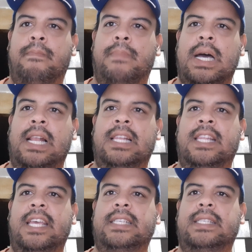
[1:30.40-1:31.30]

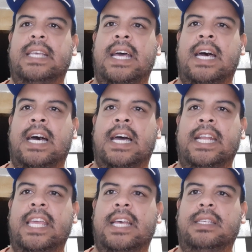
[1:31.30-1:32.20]
Valdés
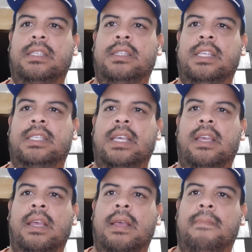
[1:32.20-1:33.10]
Arias
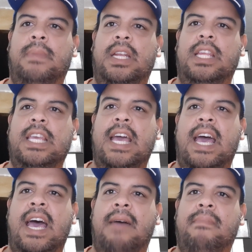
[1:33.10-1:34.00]
dice: Mi niña
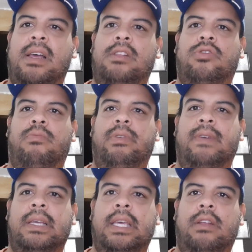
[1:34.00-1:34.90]
ama al zombie
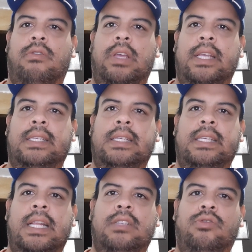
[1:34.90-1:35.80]
vaquero. Ese
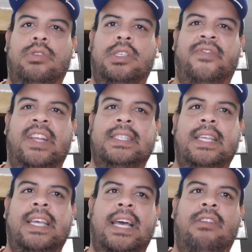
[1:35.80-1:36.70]
será su disfraz
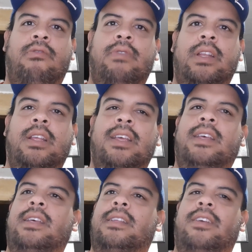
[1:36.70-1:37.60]
de Halloween.
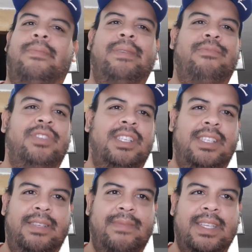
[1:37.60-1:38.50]
Hombre,
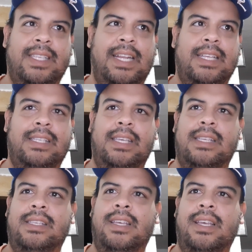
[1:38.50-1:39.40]
muchísimas
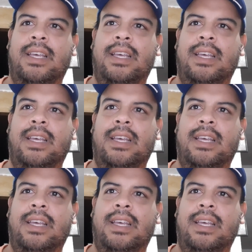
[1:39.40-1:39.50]
gracias.